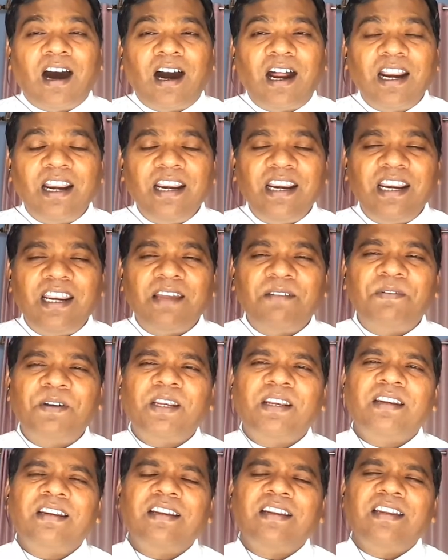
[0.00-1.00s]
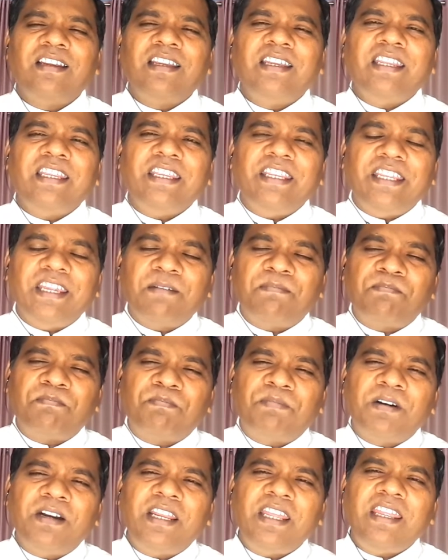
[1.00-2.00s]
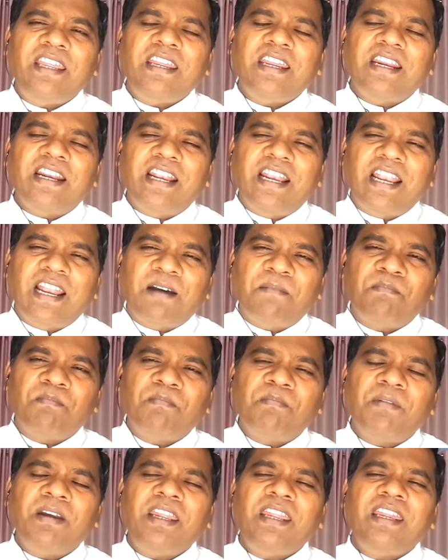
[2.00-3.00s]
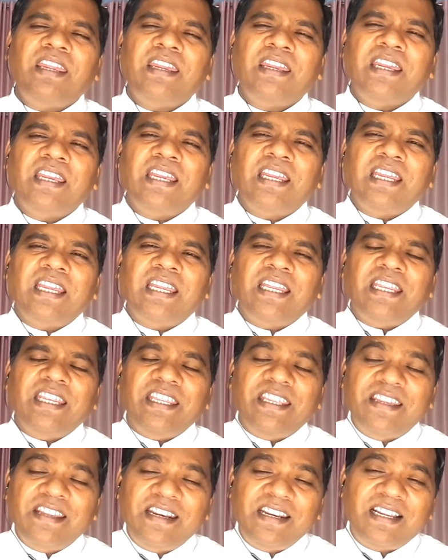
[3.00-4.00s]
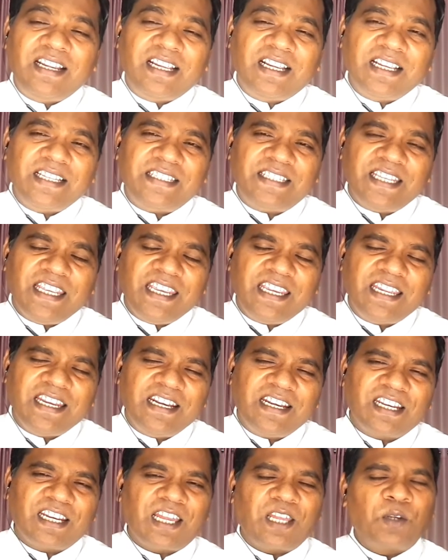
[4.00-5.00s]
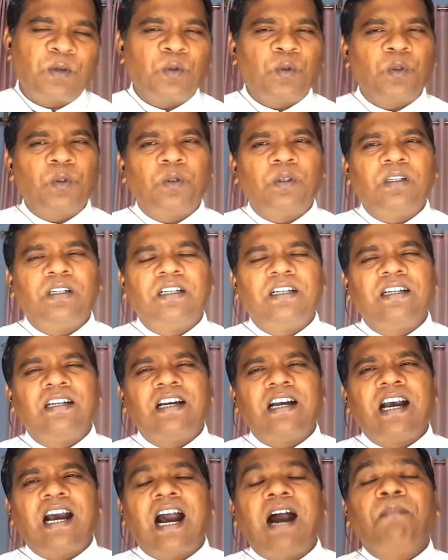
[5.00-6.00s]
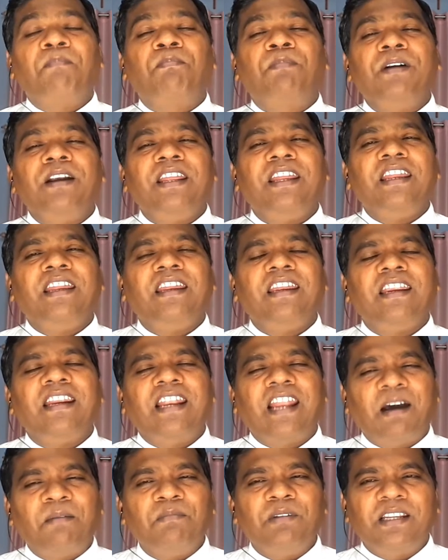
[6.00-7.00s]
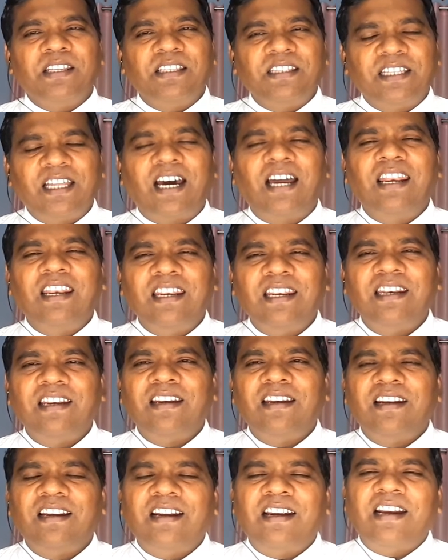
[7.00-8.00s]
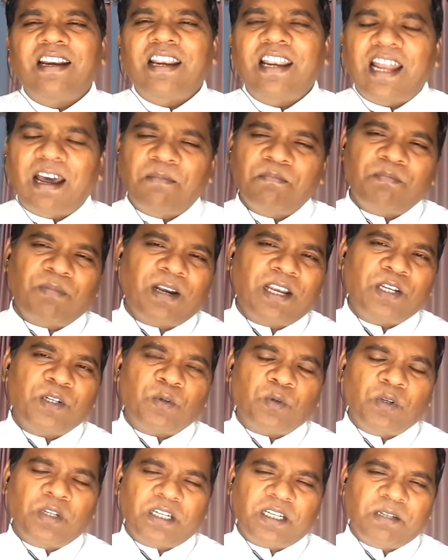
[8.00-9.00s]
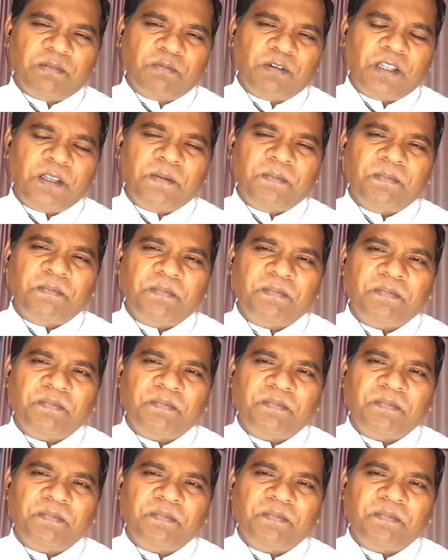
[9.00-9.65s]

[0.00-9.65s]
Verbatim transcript: ஆண்டவர் எப்படி நம்மை இருக்க செய்கின்றாரோ அப்படி நாம் இருந்தால் நாம் பலன் கொடுக்க முடியும்